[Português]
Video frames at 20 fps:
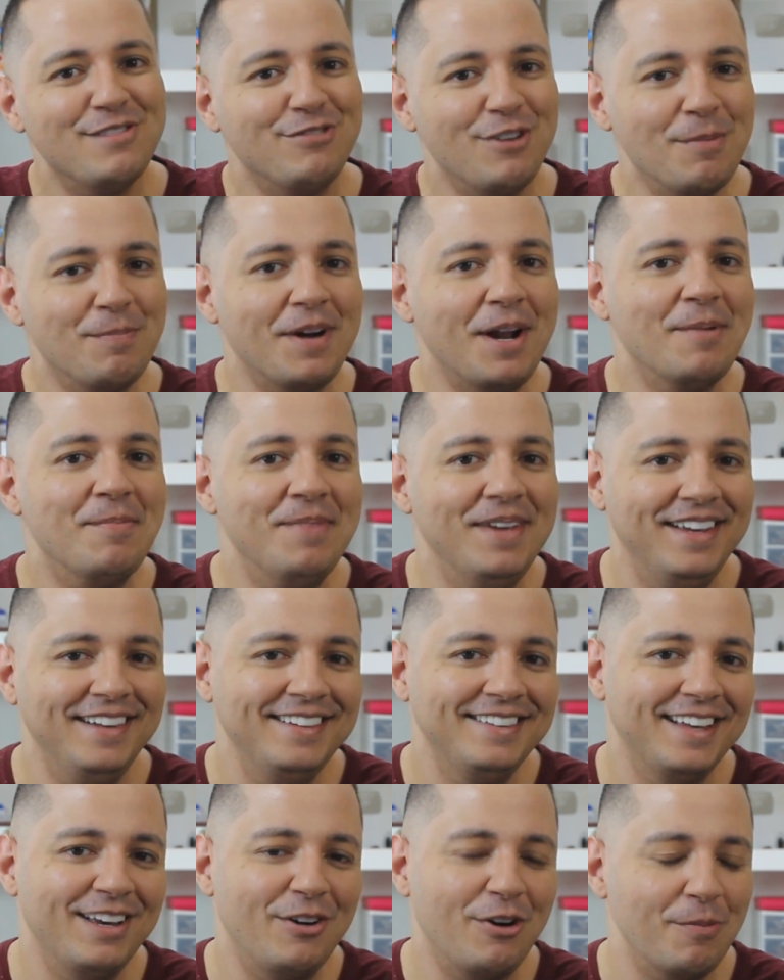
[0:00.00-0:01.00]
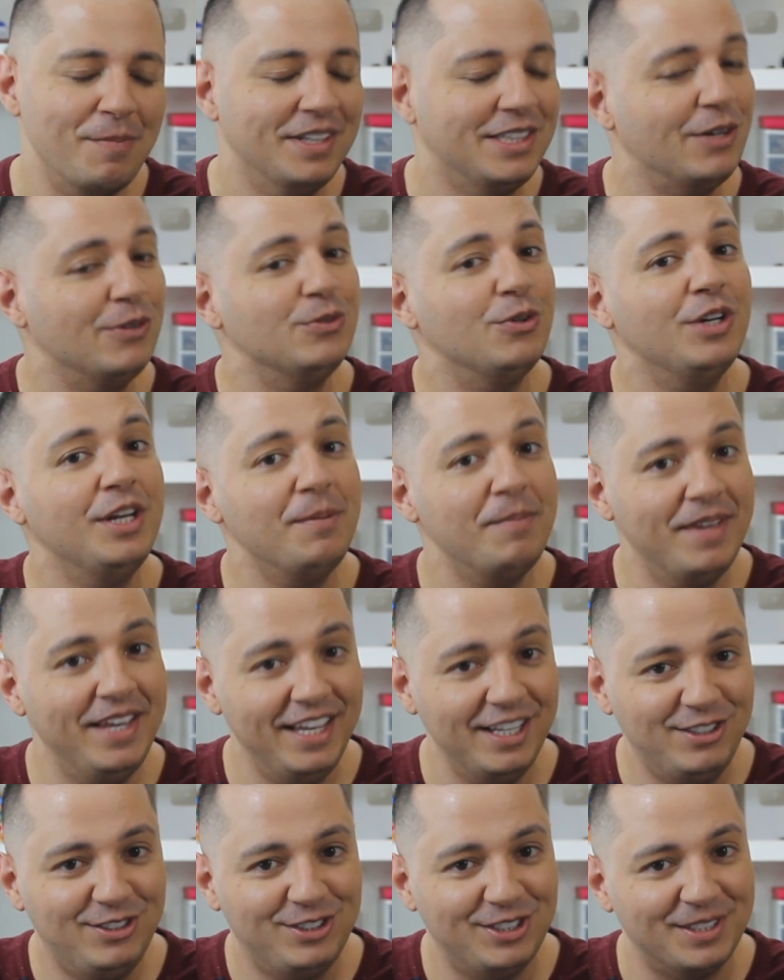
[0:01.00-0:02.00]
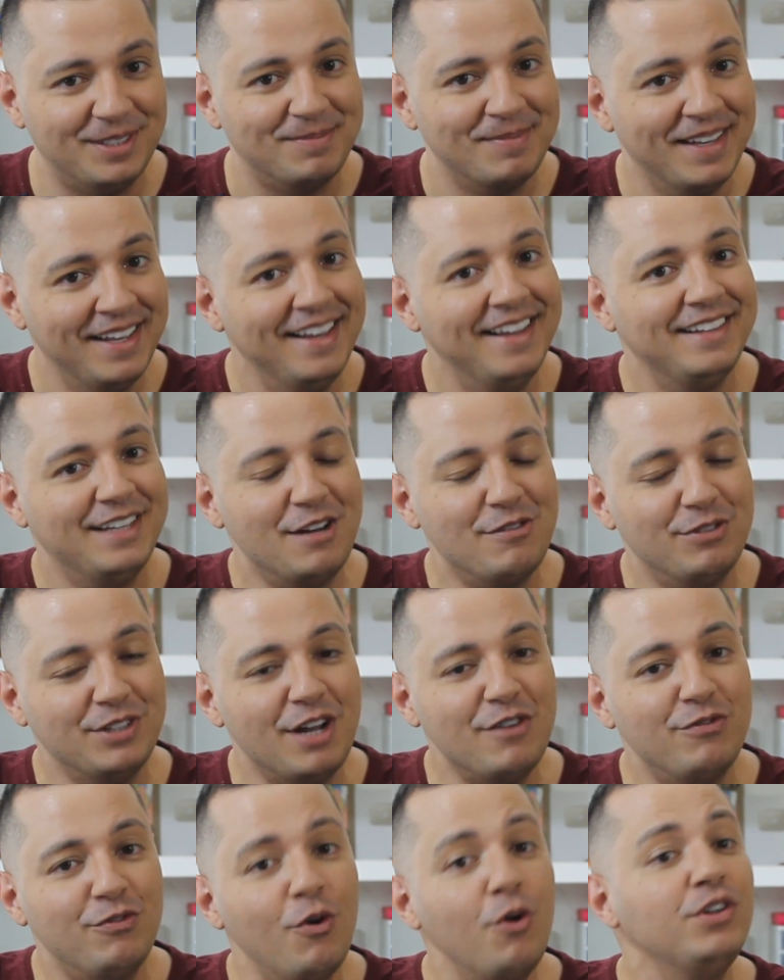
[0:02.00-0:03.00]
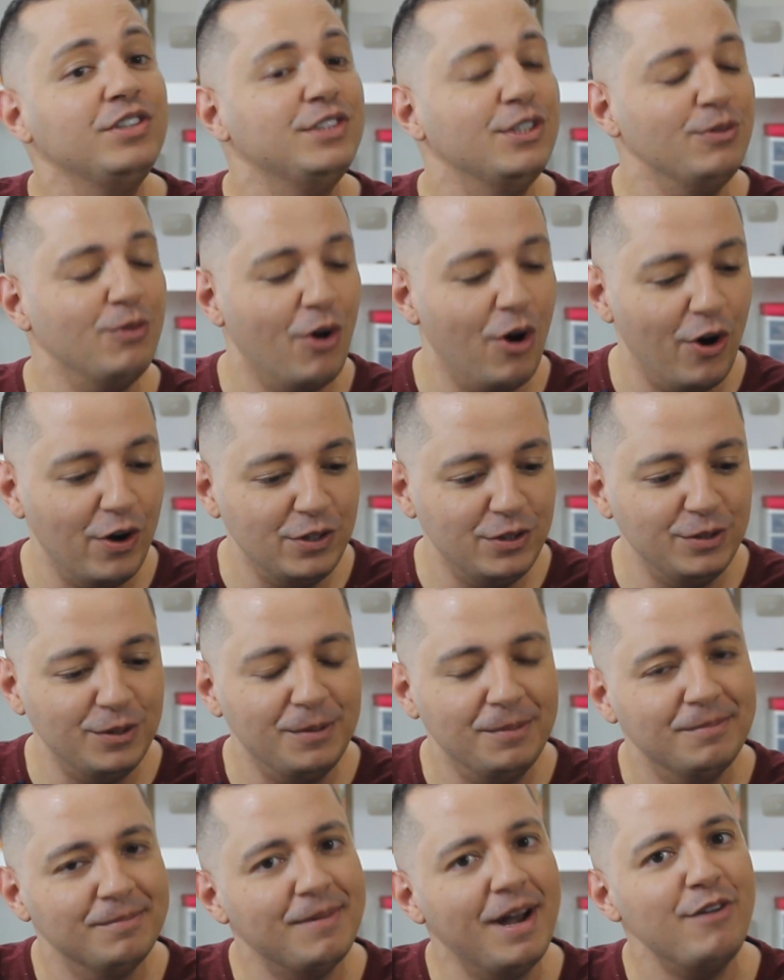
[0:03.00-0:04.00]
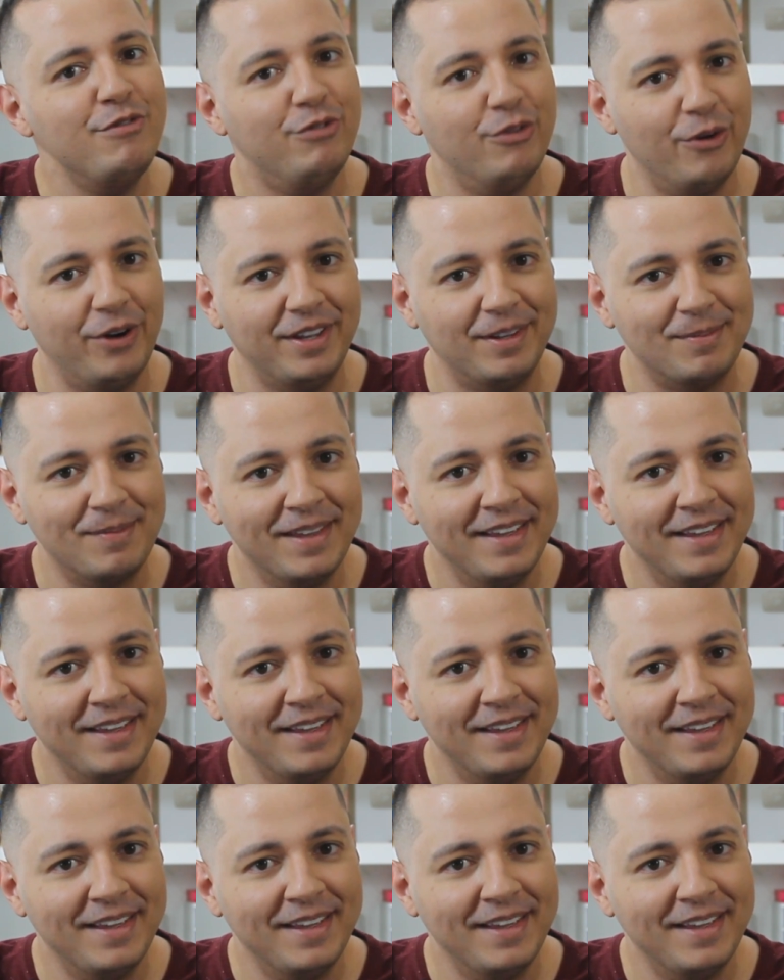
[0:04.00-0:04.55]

que foi para mim ter que comentar o No Limite. Né? Foi na força do ódio, mas foi.